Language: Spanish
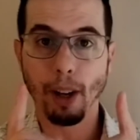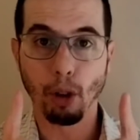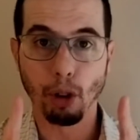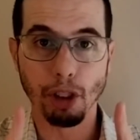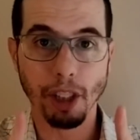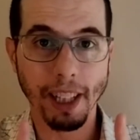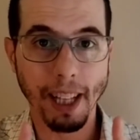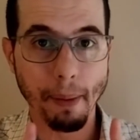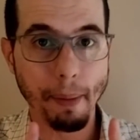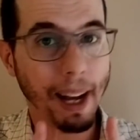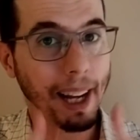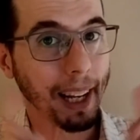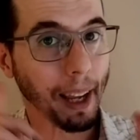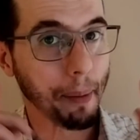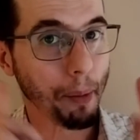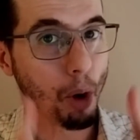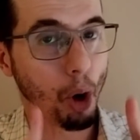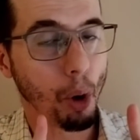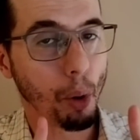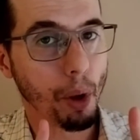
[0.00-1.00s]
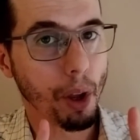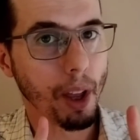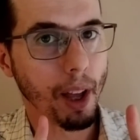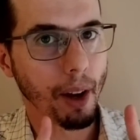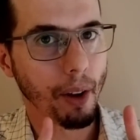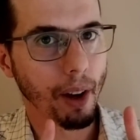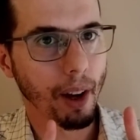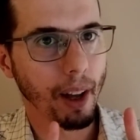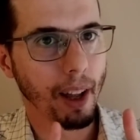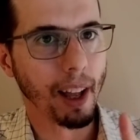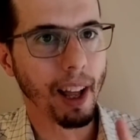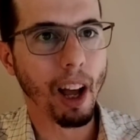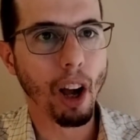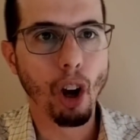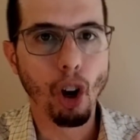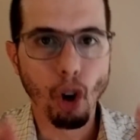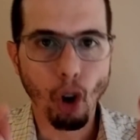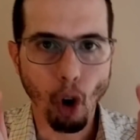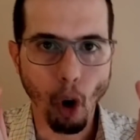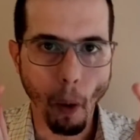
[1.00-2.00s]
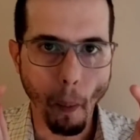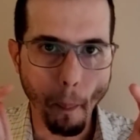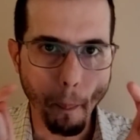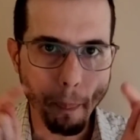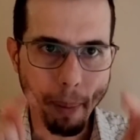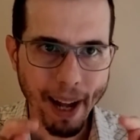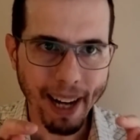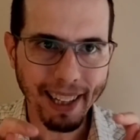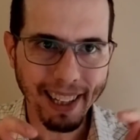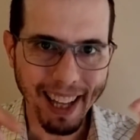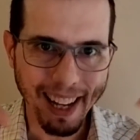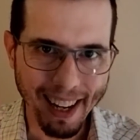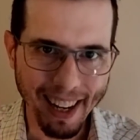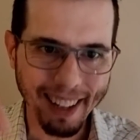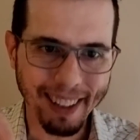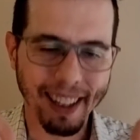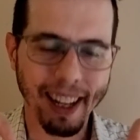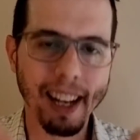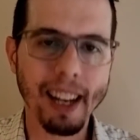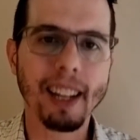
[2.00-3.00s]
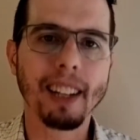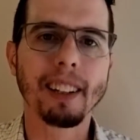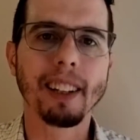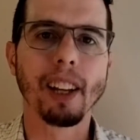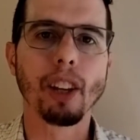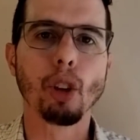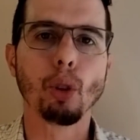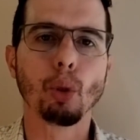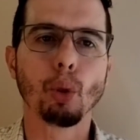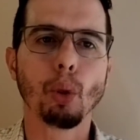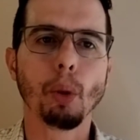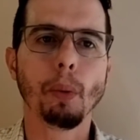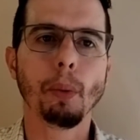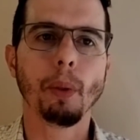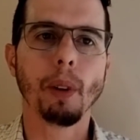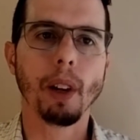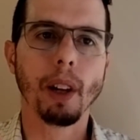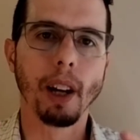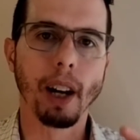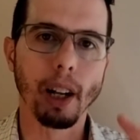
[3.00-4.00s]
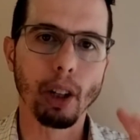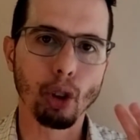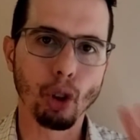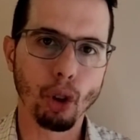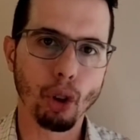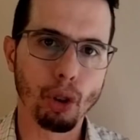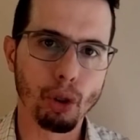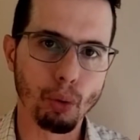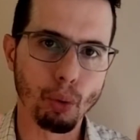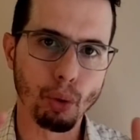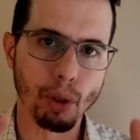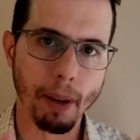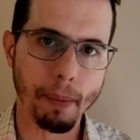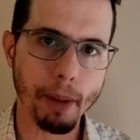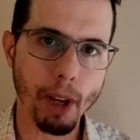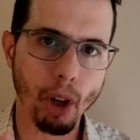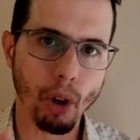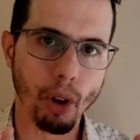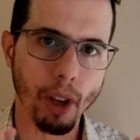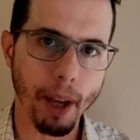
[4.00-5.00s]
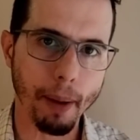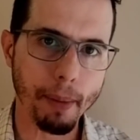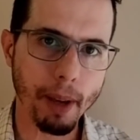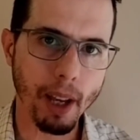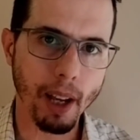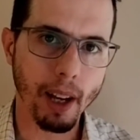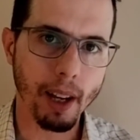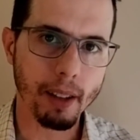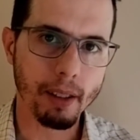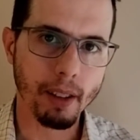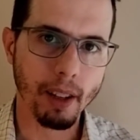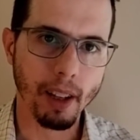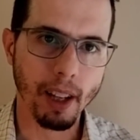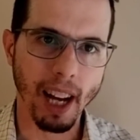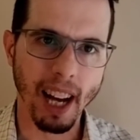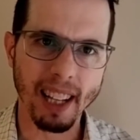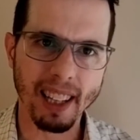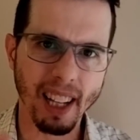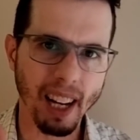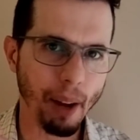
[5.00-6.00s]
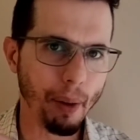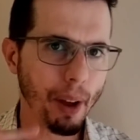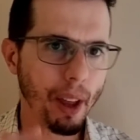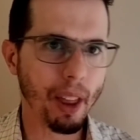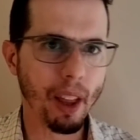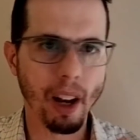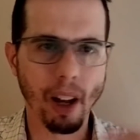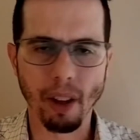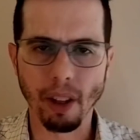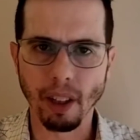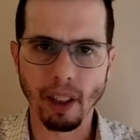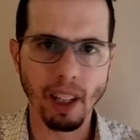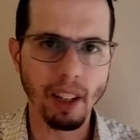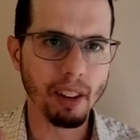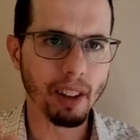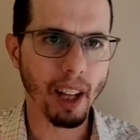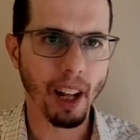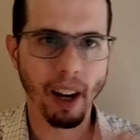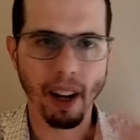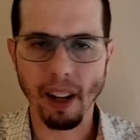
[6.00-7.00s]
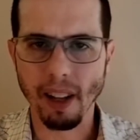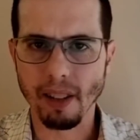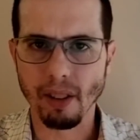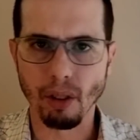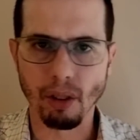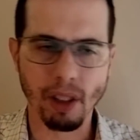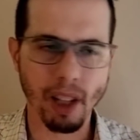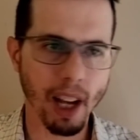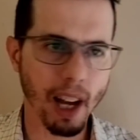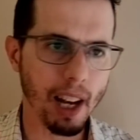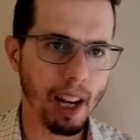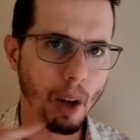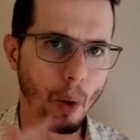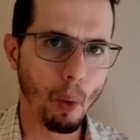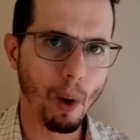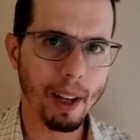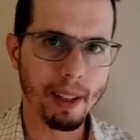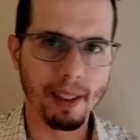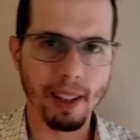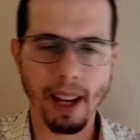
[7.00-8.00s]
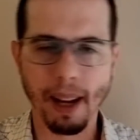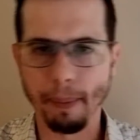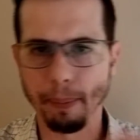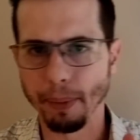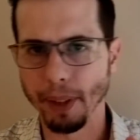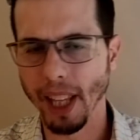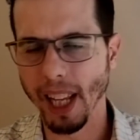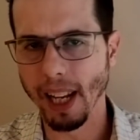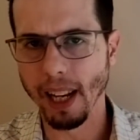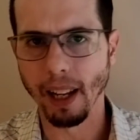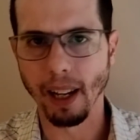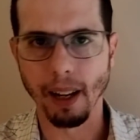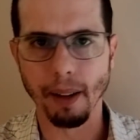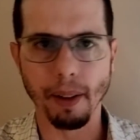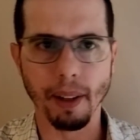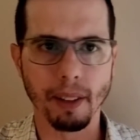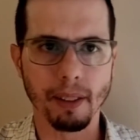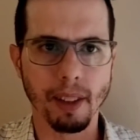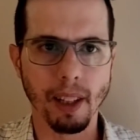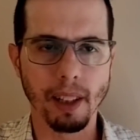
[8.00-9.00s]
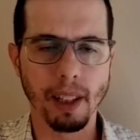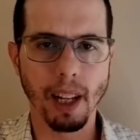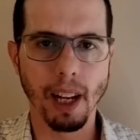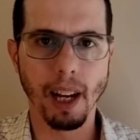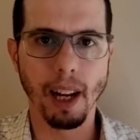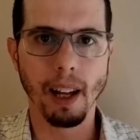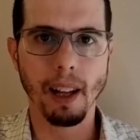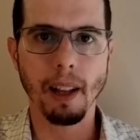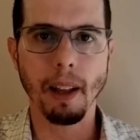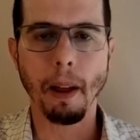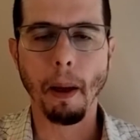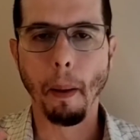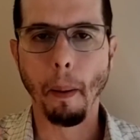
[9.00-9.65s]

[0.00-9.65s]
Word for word: una cosita más que me olvidaba, compartan este link de YouTube a todos sus amigos y amigas a través de las distintas redes sociales, WhatsApp, Telegram, etc.,